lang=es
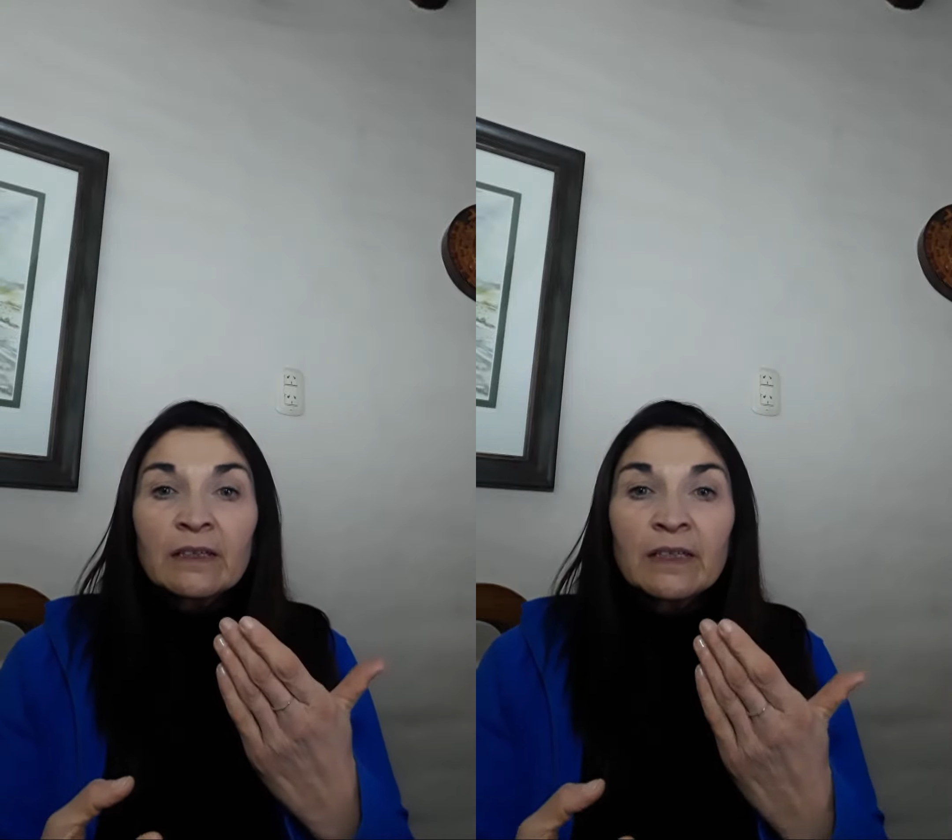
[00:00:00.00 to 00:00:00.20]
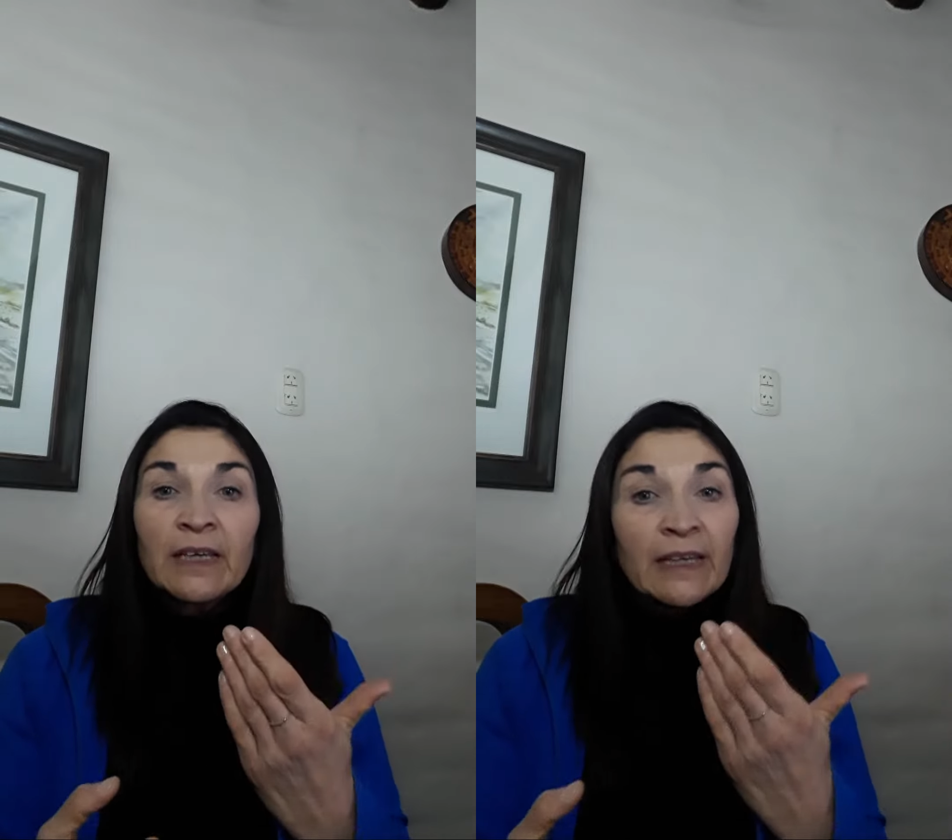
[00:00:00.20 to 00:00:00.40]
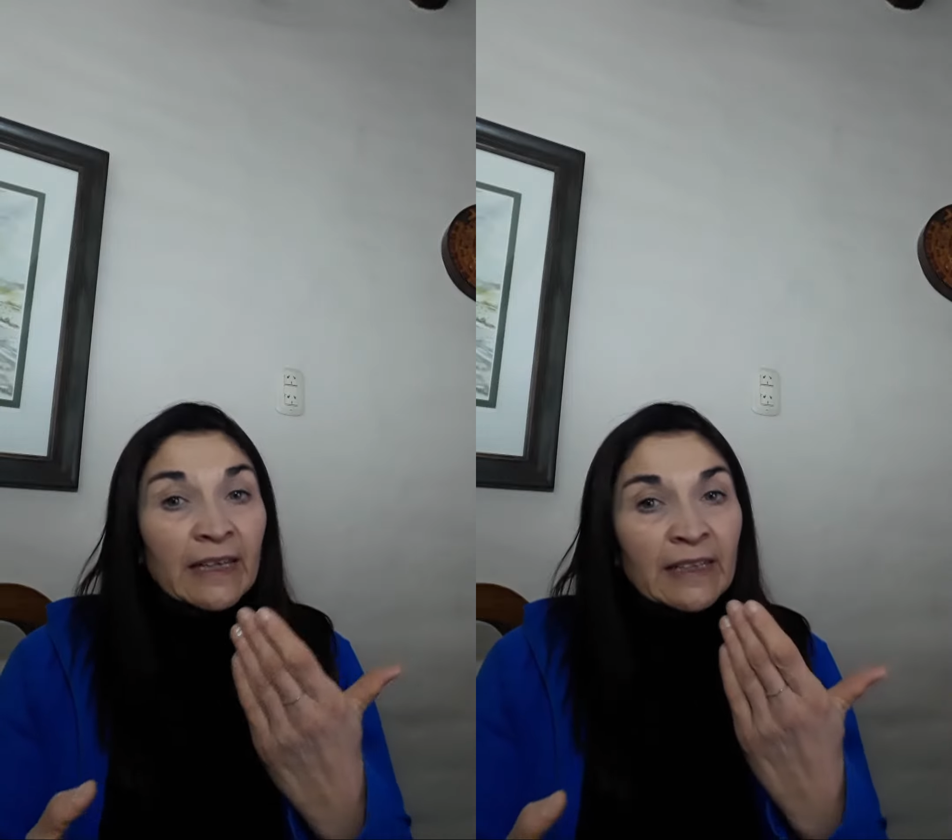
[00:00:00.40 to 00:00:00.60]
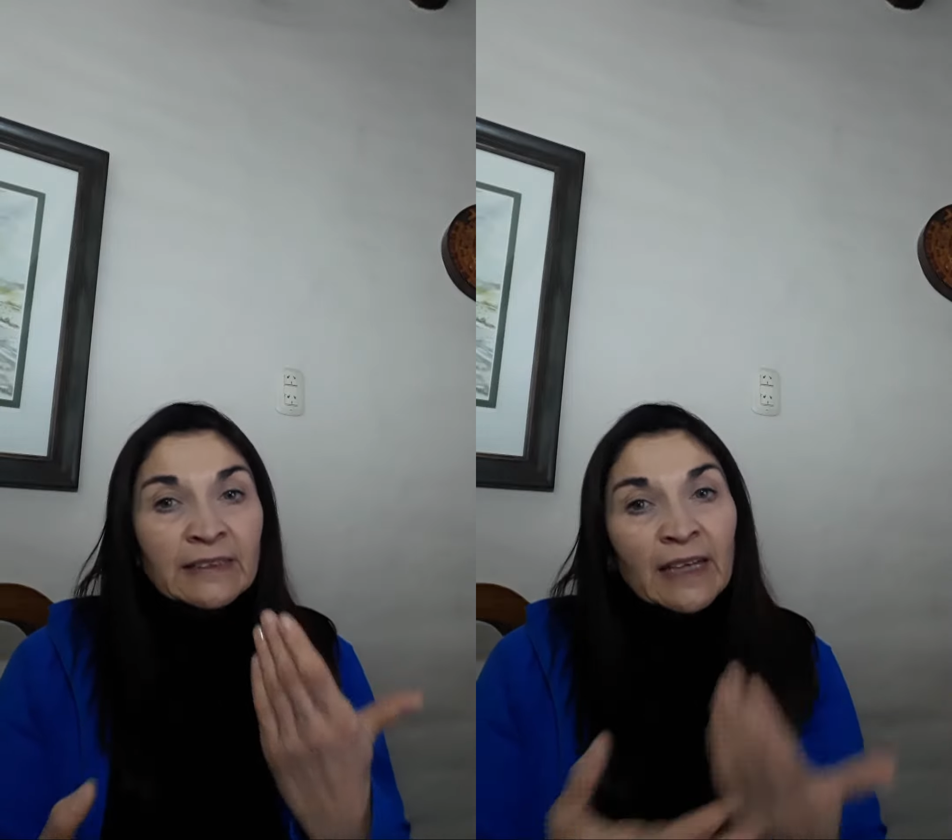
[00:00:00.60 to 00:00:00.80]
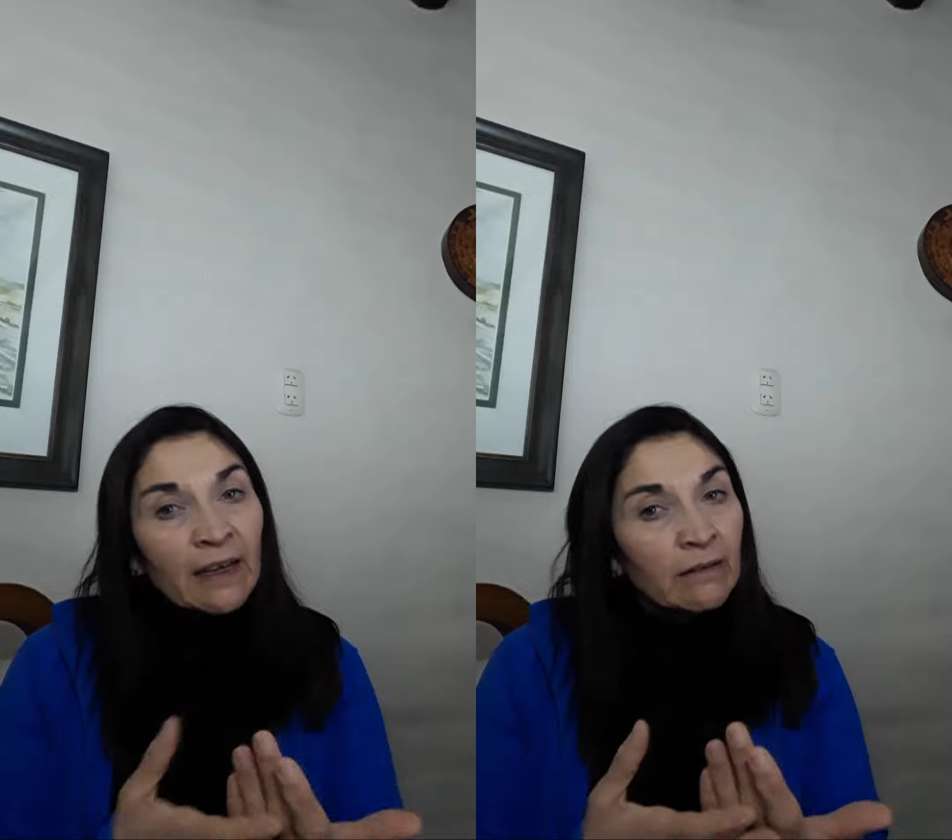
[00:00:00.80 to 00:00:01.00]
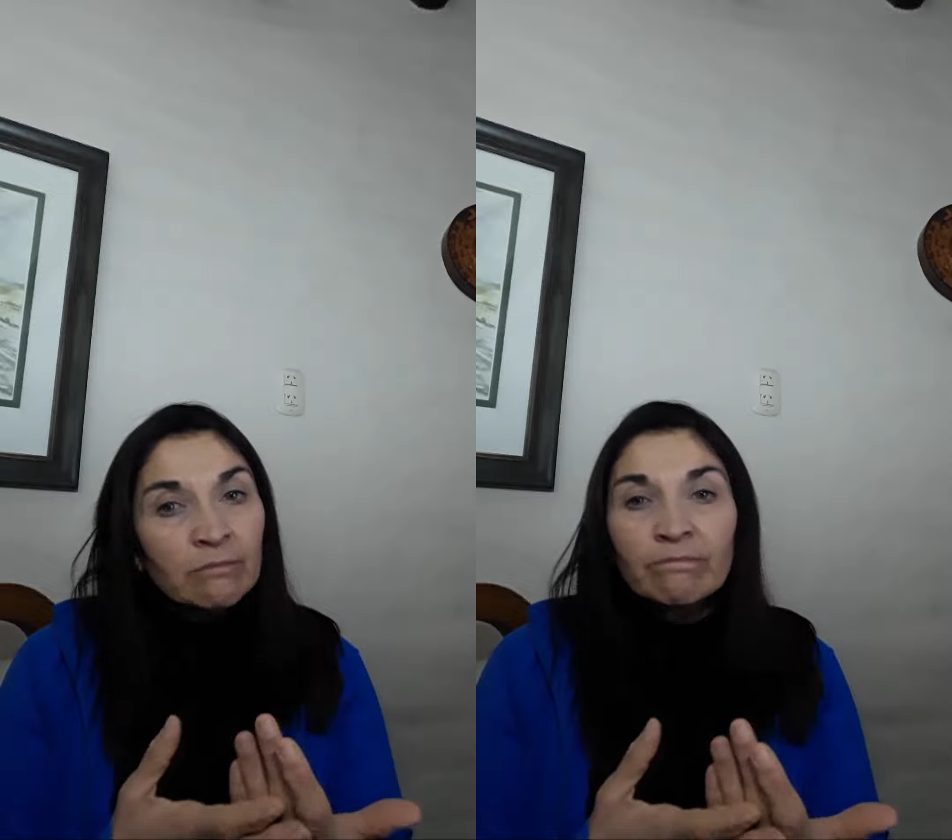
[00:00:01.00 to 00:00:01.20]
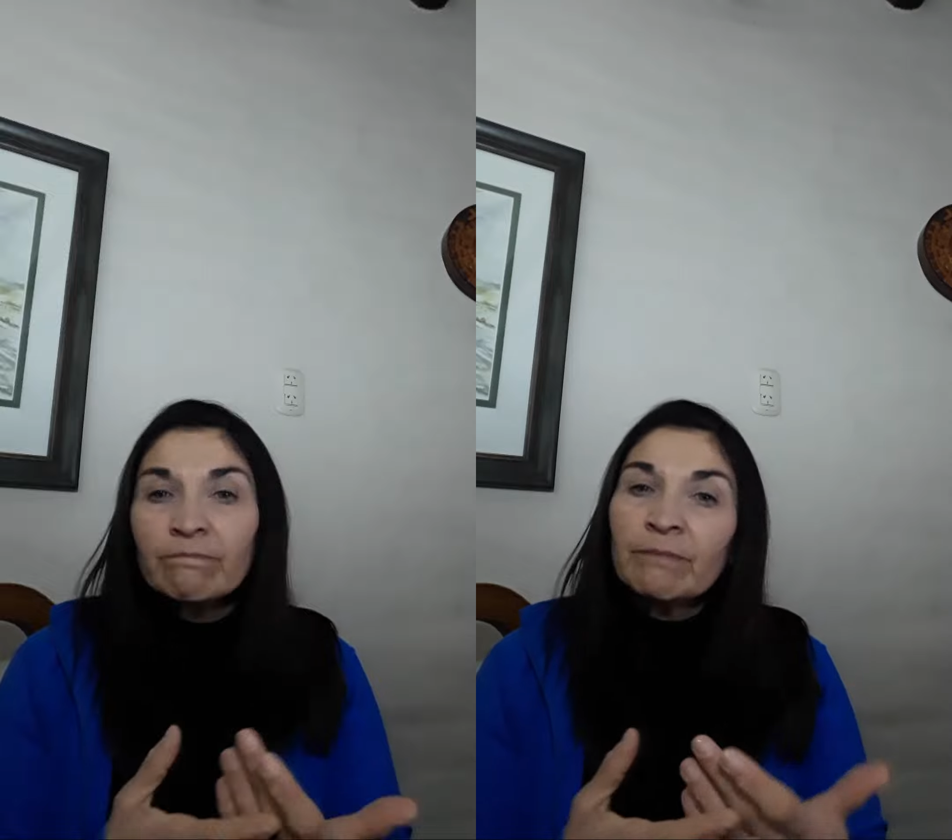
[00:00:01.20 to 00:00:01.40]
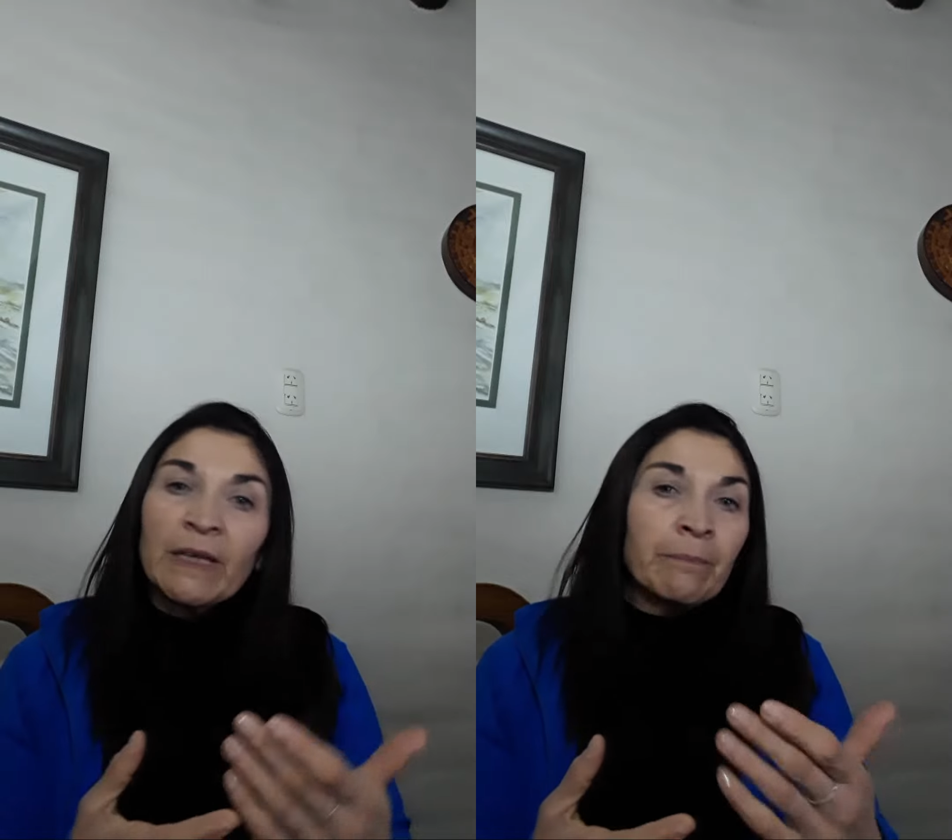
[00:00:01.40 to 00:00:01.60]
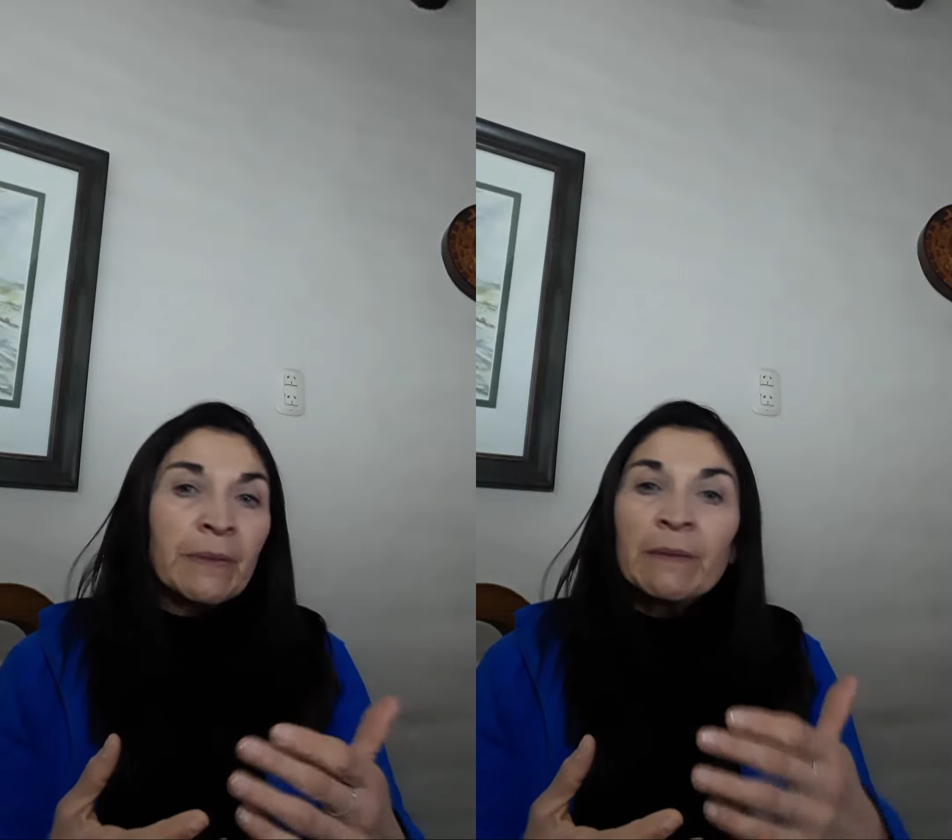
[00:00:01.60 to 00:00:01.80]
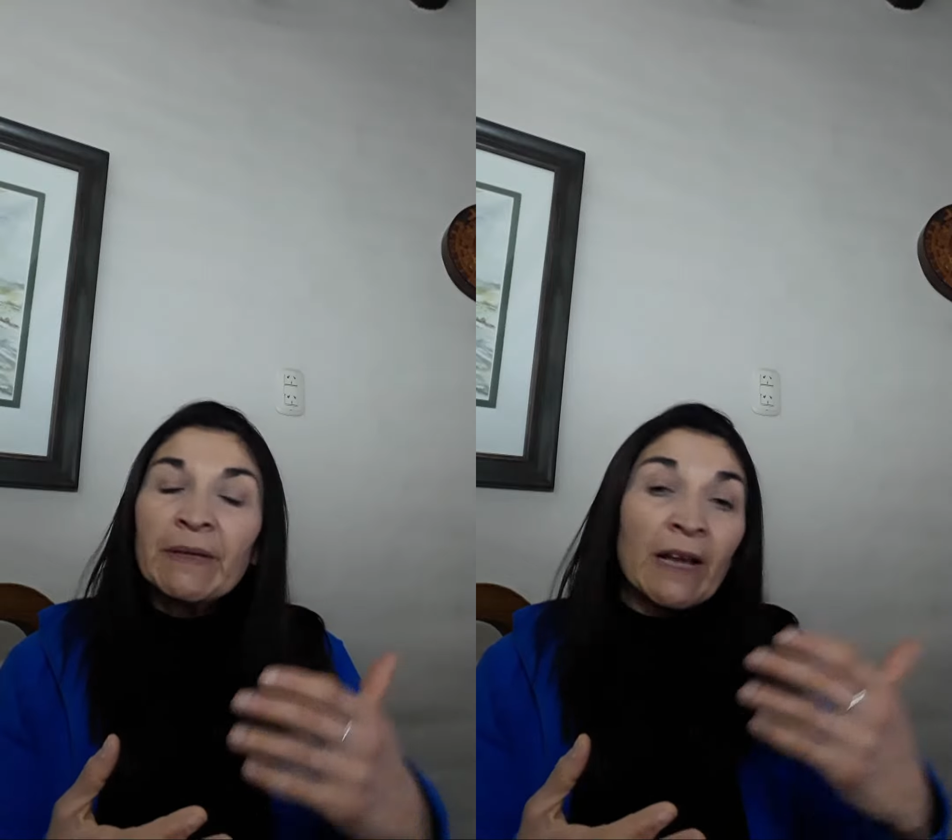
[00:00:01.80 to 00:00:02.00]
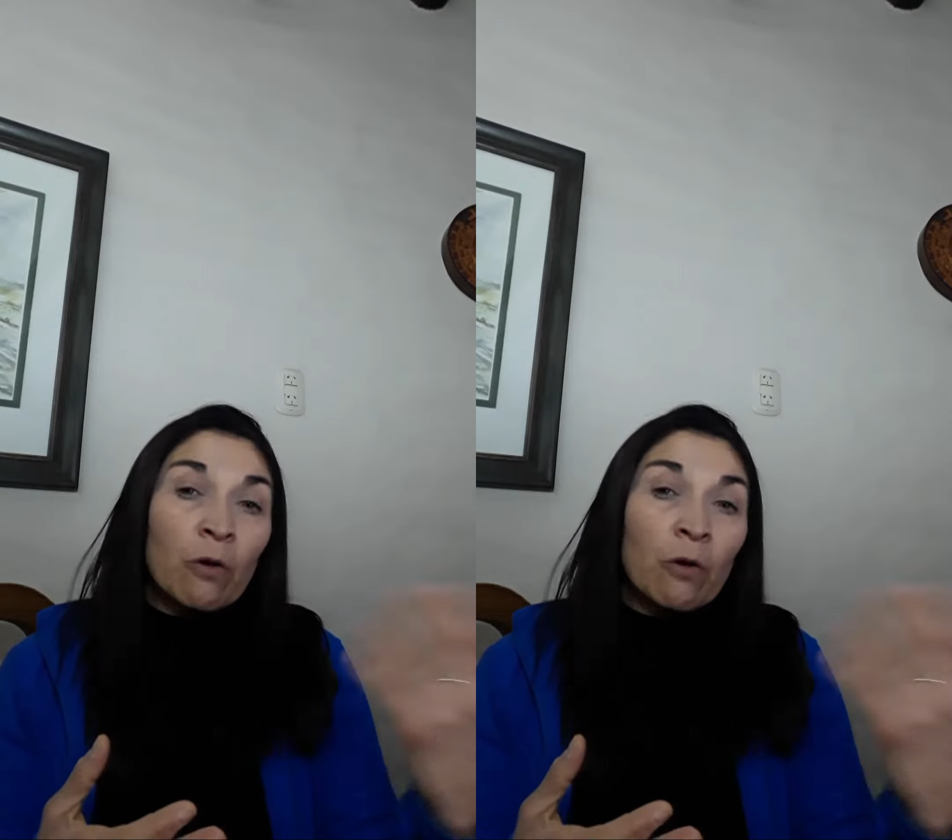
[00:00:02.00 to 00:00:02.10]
que esa primera